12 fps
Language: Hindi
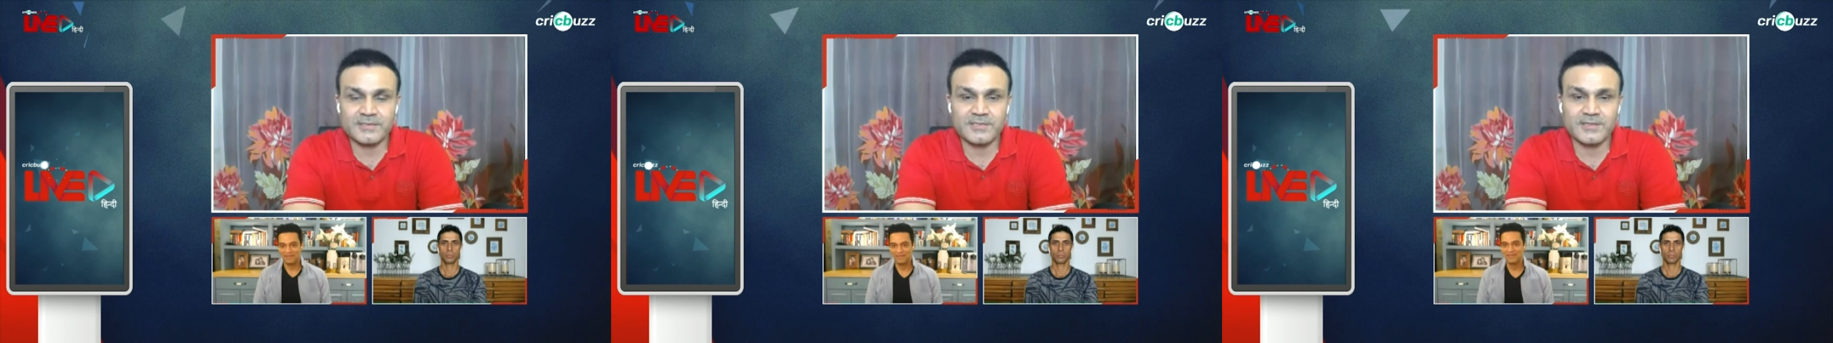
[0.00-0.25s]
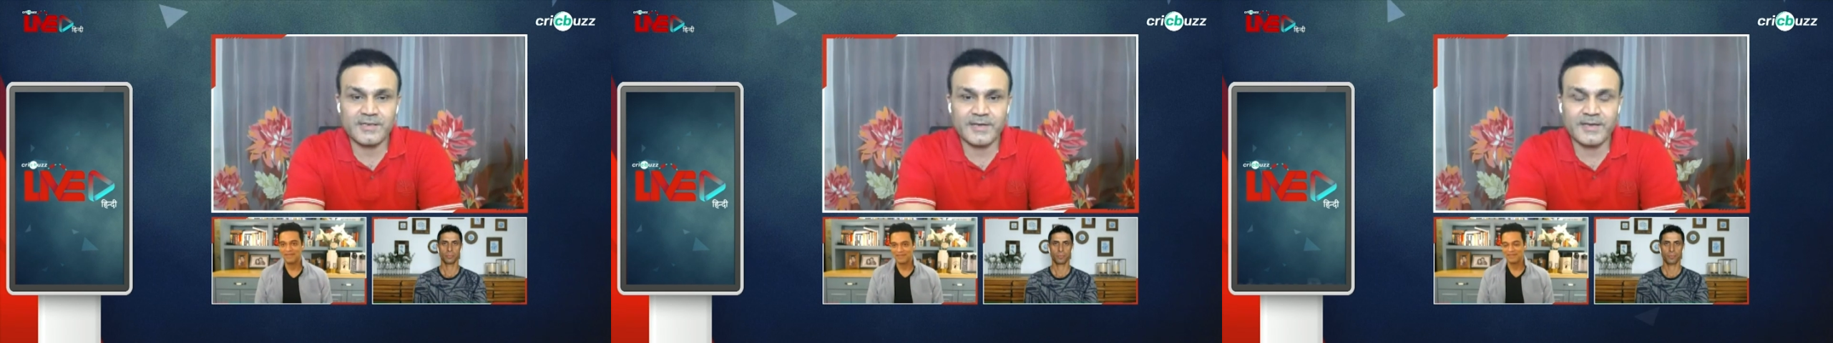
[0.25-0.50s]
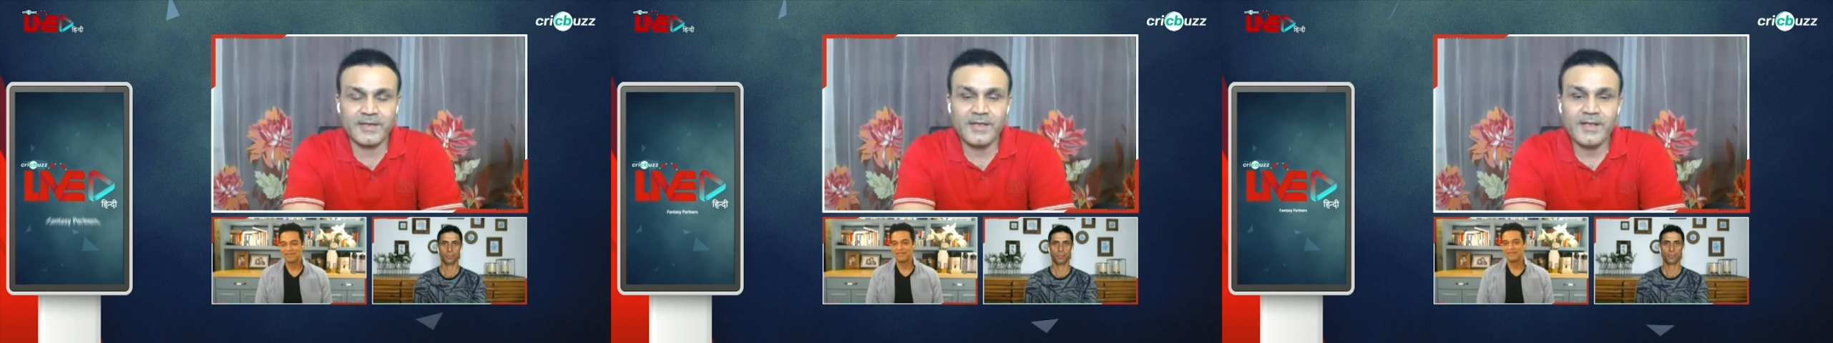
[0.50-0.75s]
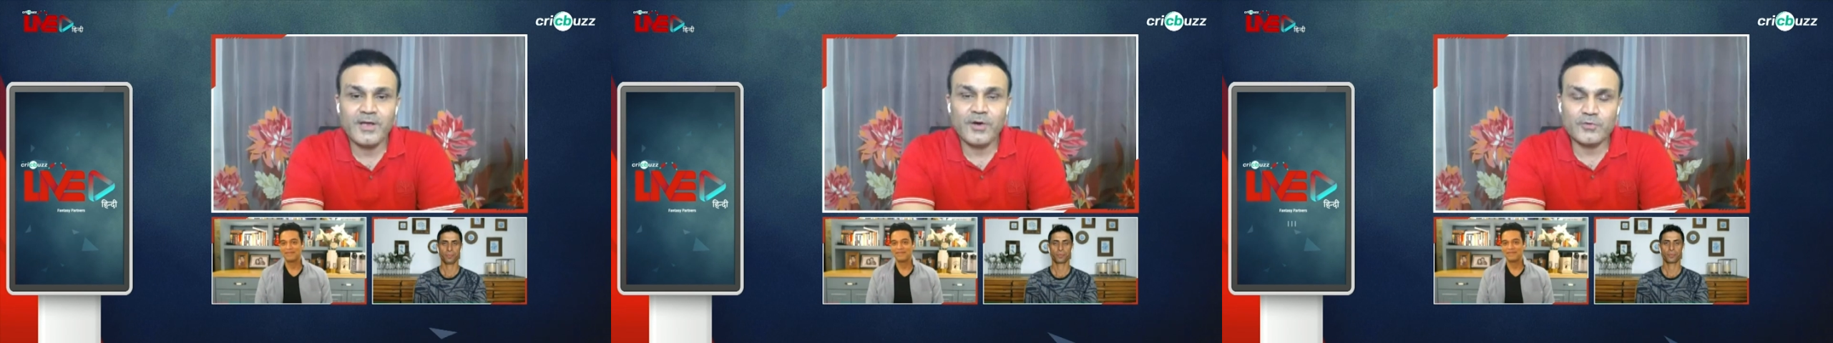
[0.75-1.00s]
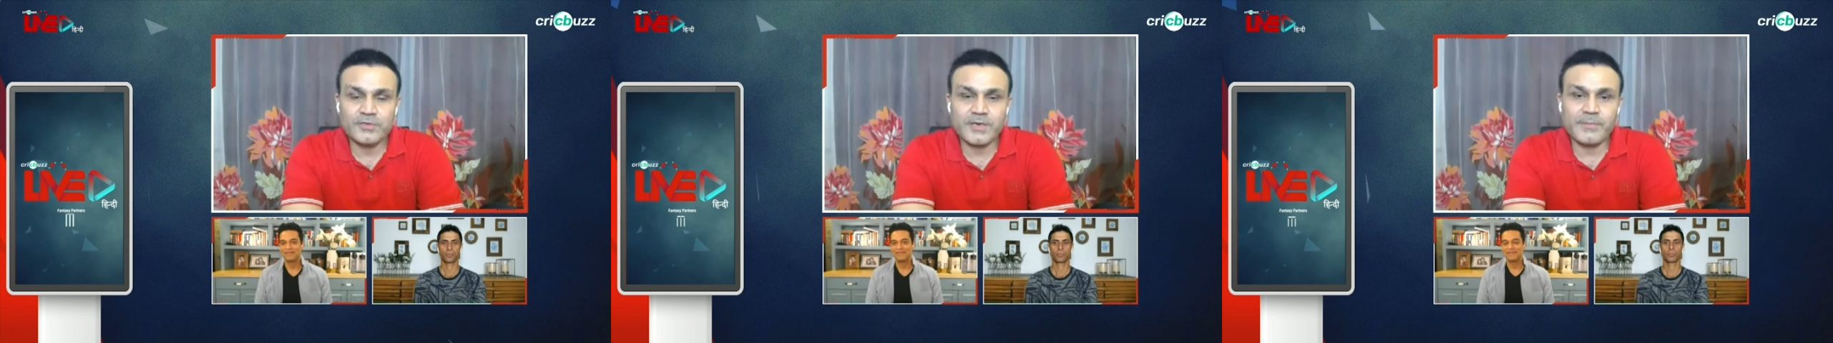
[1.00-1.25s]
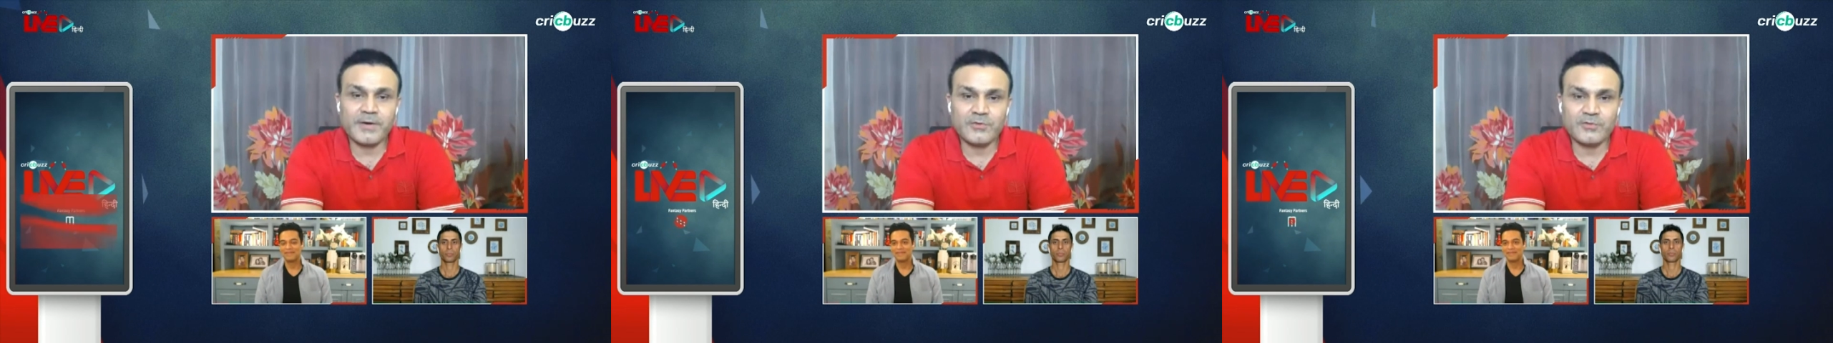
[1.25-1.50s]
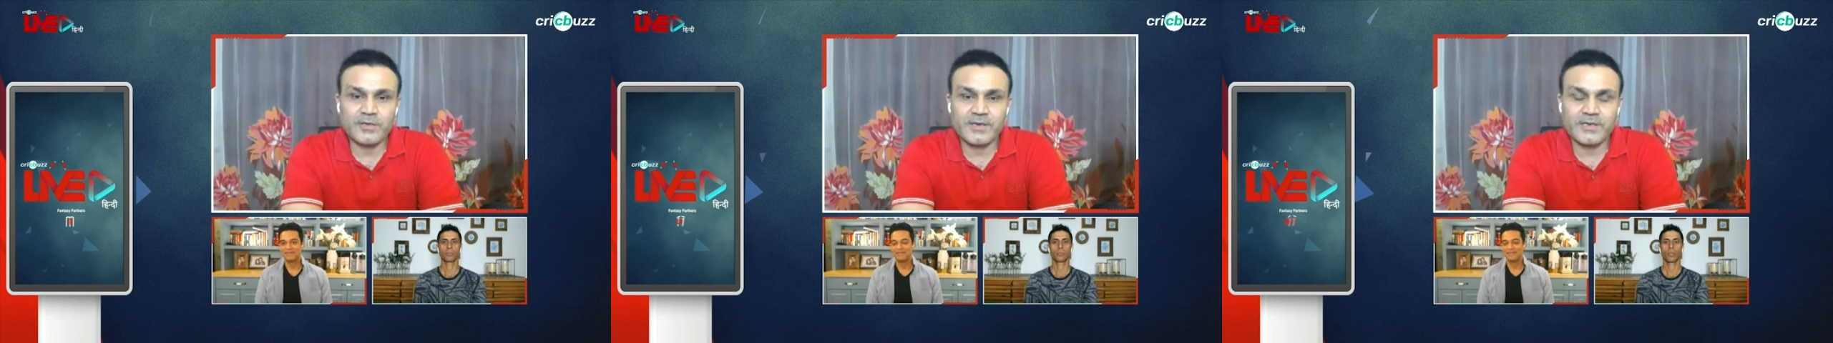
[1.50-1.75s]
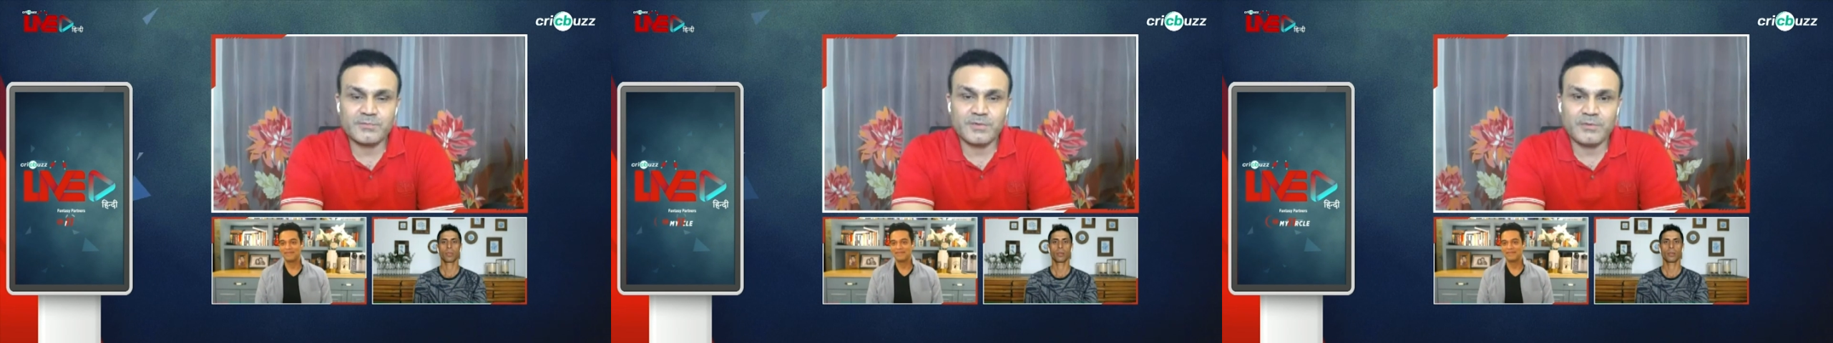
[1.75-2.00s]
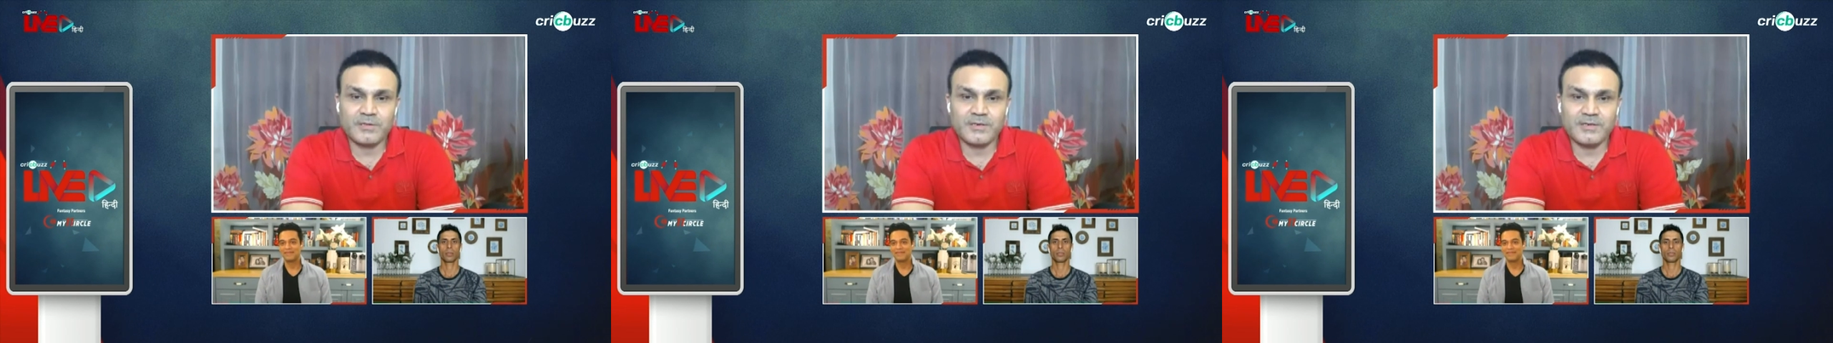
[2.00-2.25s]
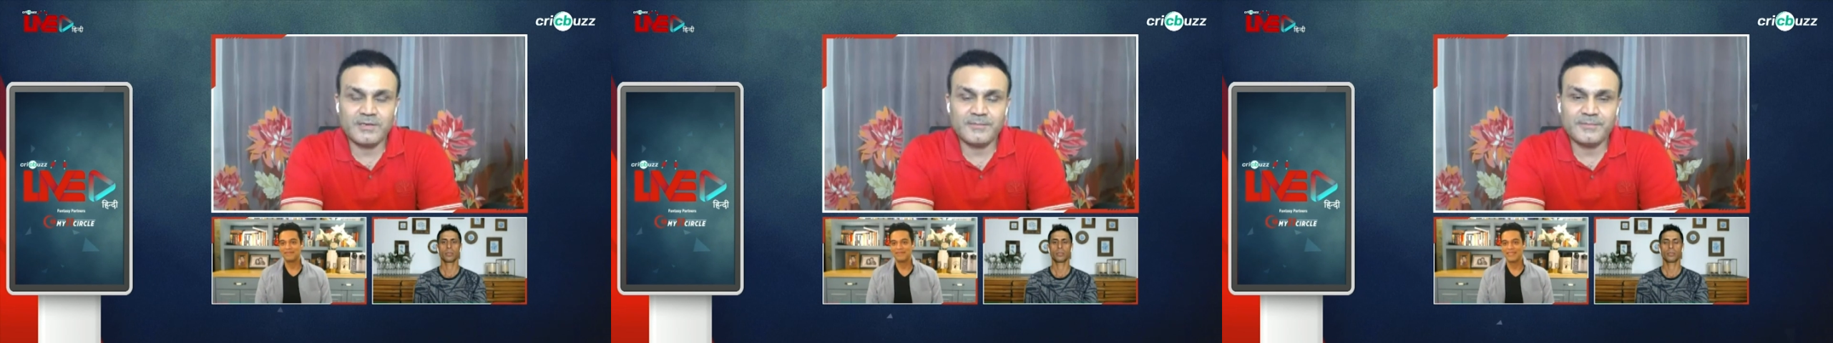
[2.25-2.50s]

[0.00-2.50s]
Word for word: प्रदर्शन किया है उसके बाद उनकी किस्मत बदली